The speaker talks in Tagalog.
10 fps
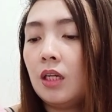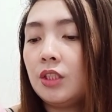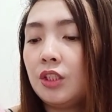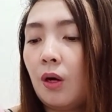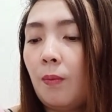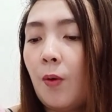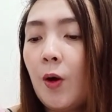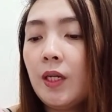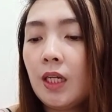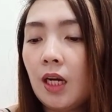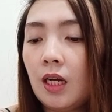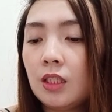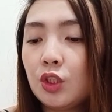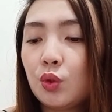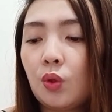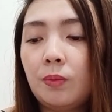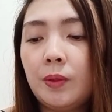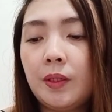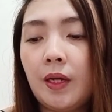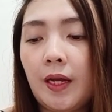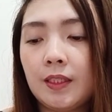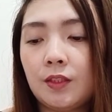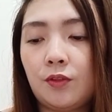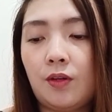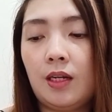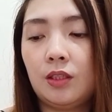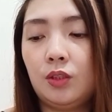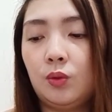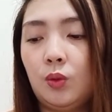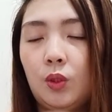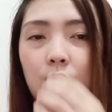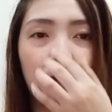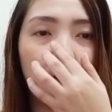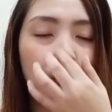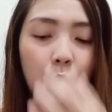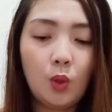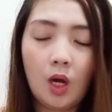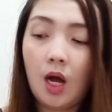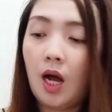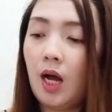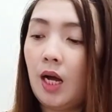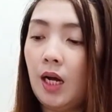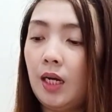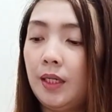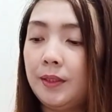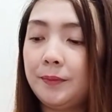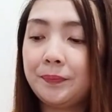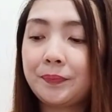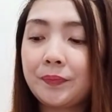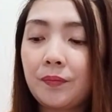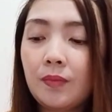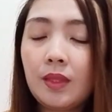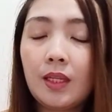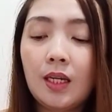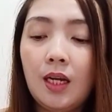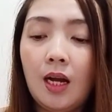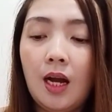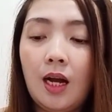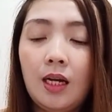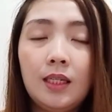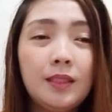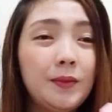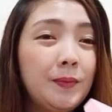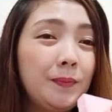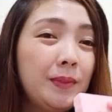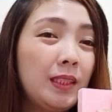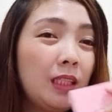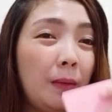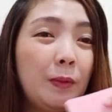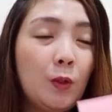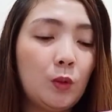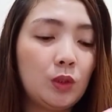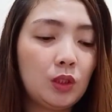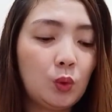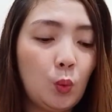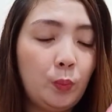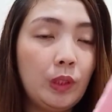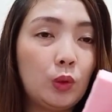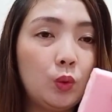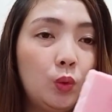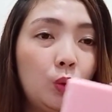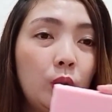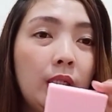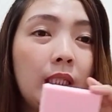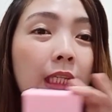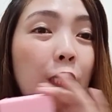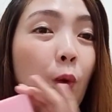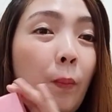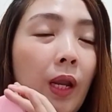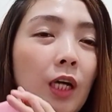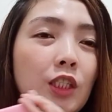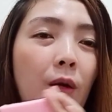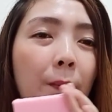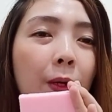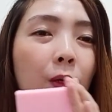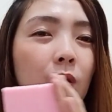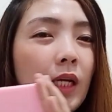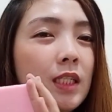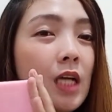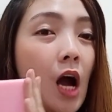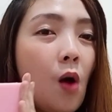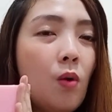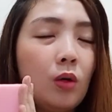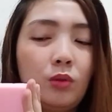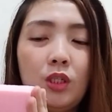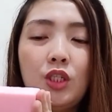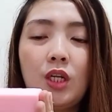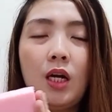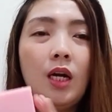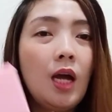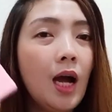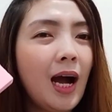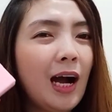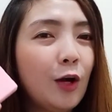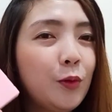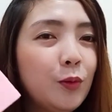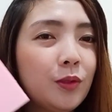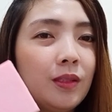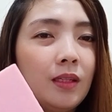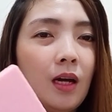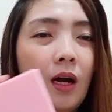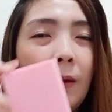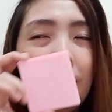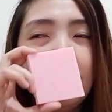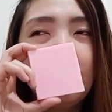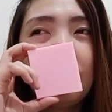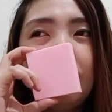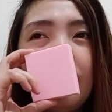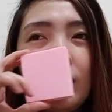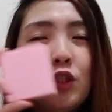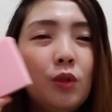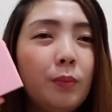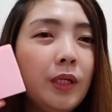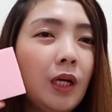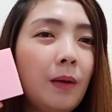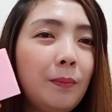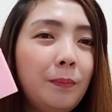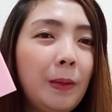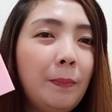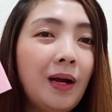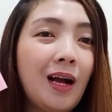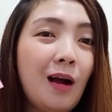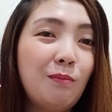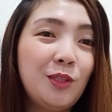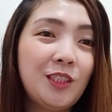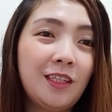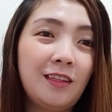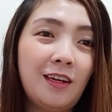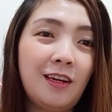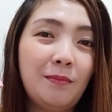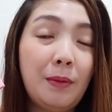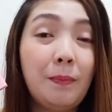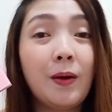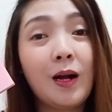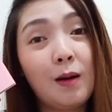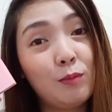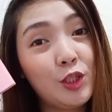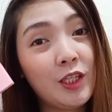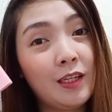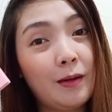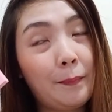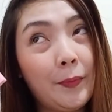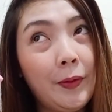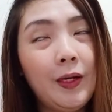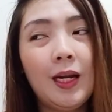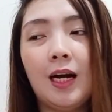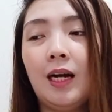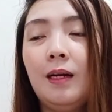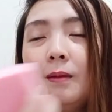japonica, strawberry extract. Yun. So, um, ang sasabi ko sa soap na to, itatry ko pa lang siya, pero dahil sa hawak ko na siya, ang cute niya. Medyo may, um, may pagkaamoy siya na, may pagkaamoy siya ng perla,